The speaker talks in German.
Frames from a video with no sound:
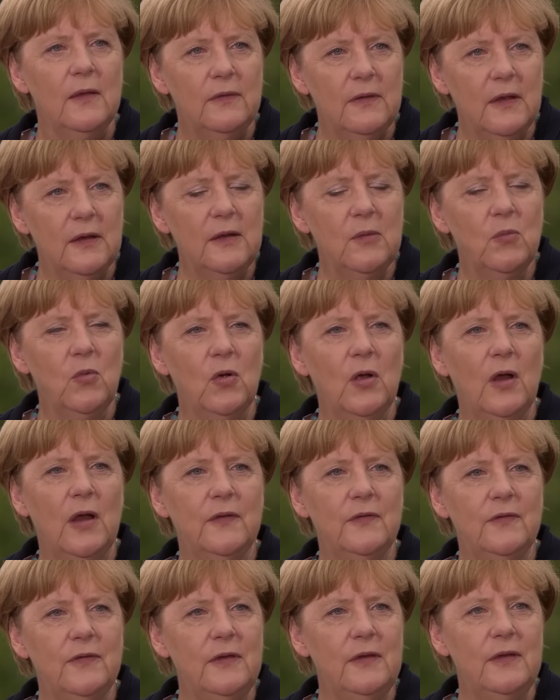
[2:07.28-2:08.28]
der
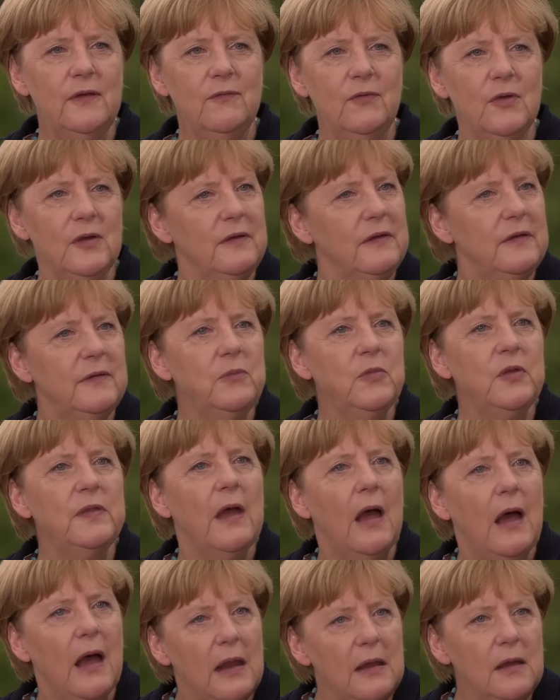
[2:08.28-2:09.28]
Demokratie wir nicht
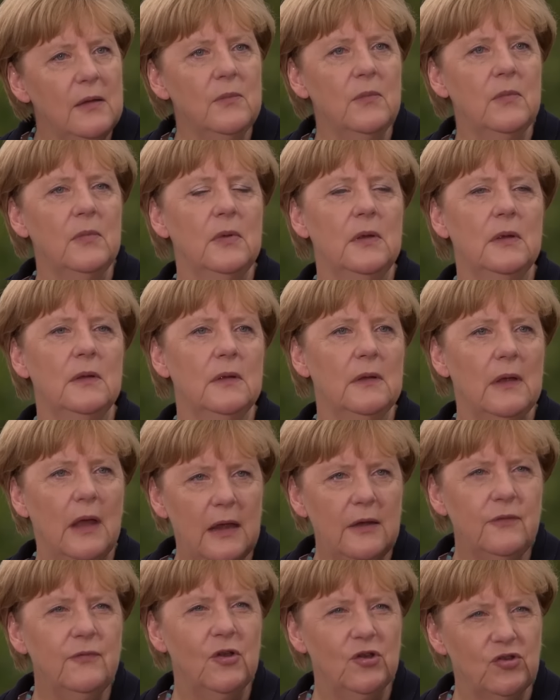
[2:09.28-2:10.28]
mit allem äh, mhm.
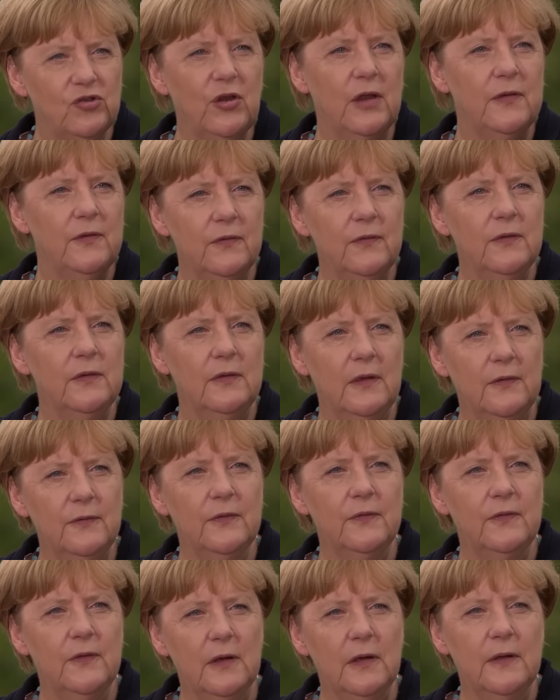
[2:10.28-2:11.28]
einverstanden sind. Das
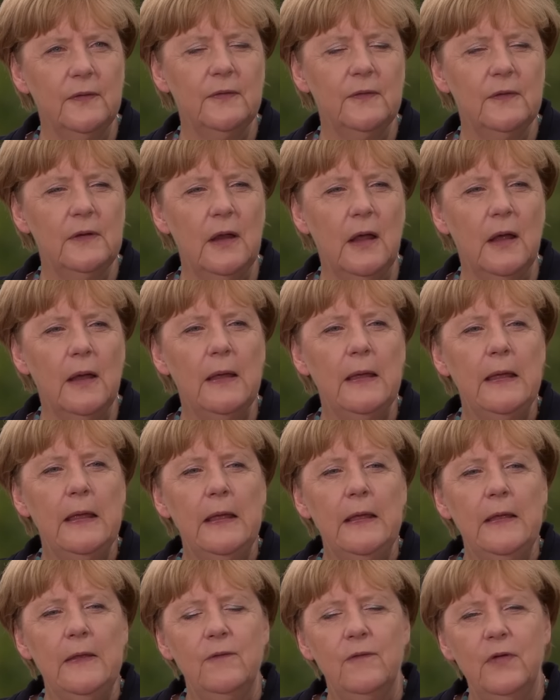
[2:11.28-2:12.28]
ist ja ganz klar.
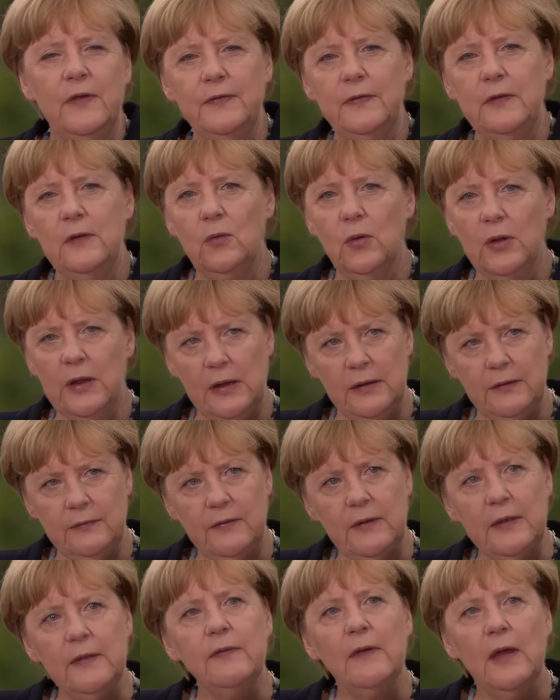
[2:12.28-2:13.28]
Was die
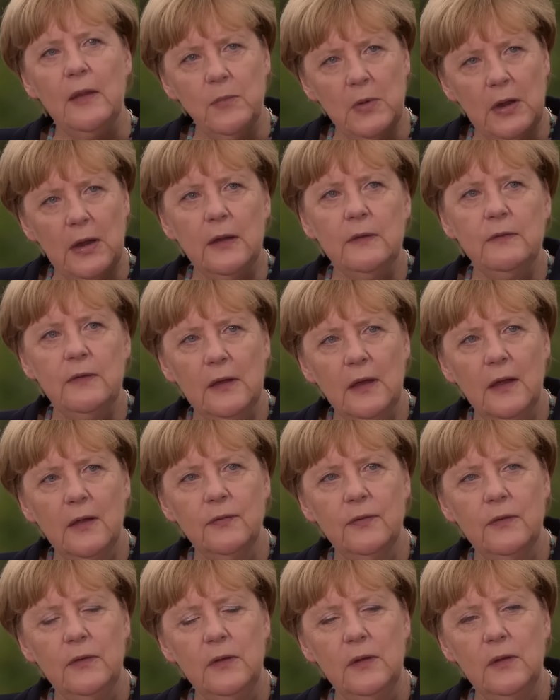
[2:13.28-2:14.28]
Loyalität anbelangt,
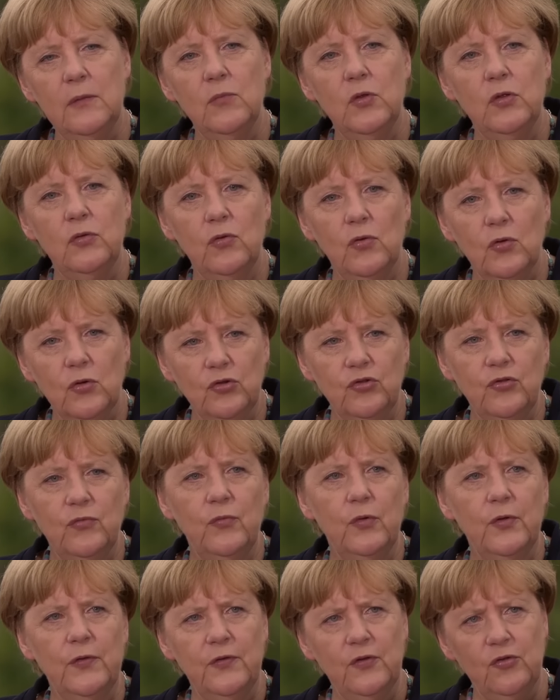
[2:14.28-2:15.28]
derer, die mit
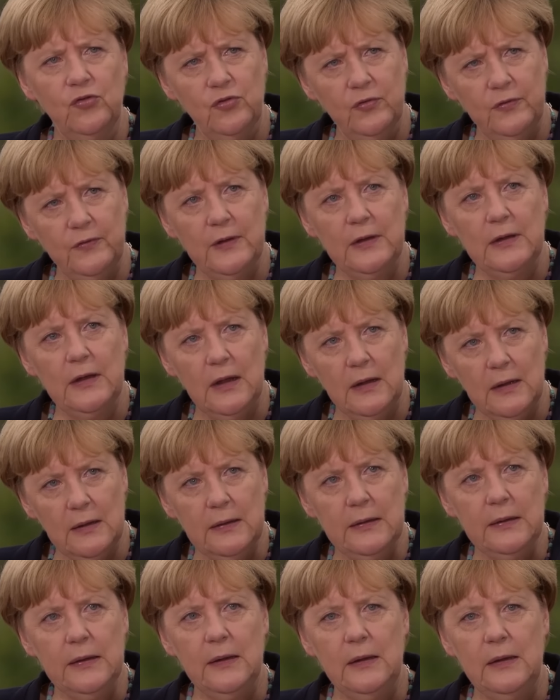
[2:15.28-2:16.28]
türkischen Wurzeln schon sehr
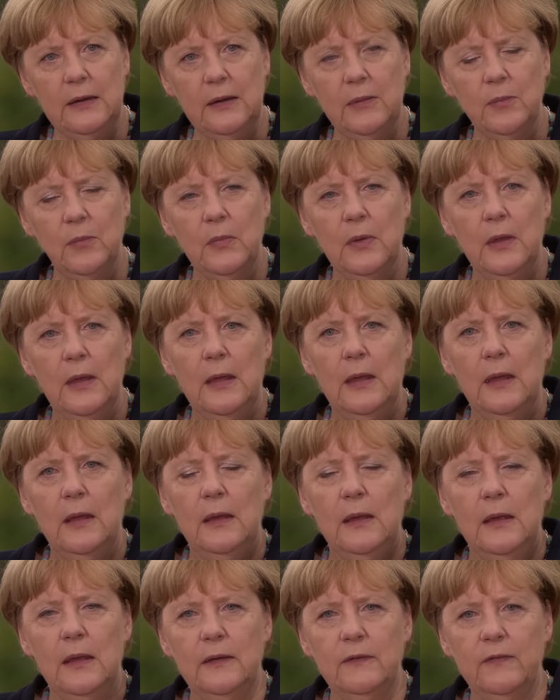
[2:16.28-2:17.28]
lange hier leben,
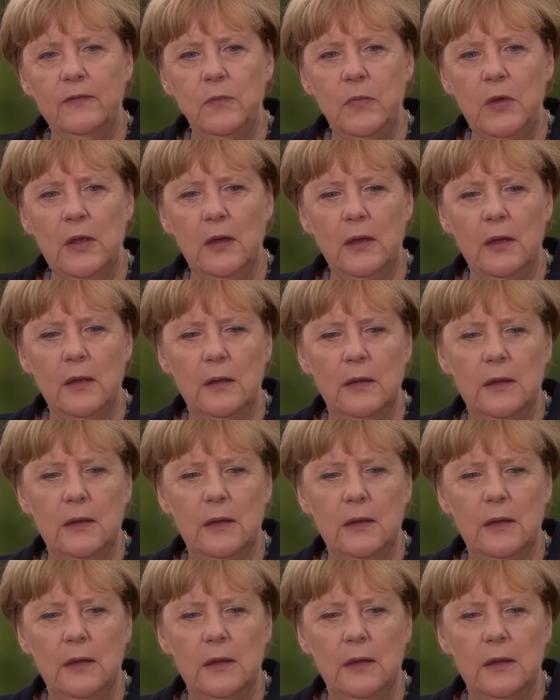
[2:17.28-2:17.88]
geht es mir